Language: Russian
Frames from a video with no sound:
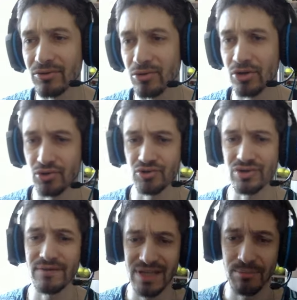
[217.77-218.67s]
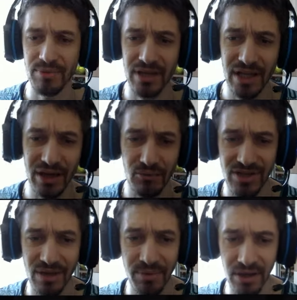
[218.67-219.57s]
только еще совсем переигрываю
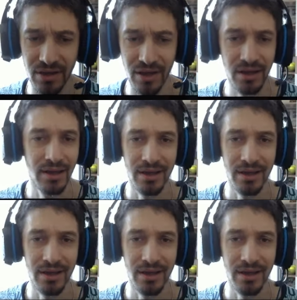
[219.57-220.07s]
соперника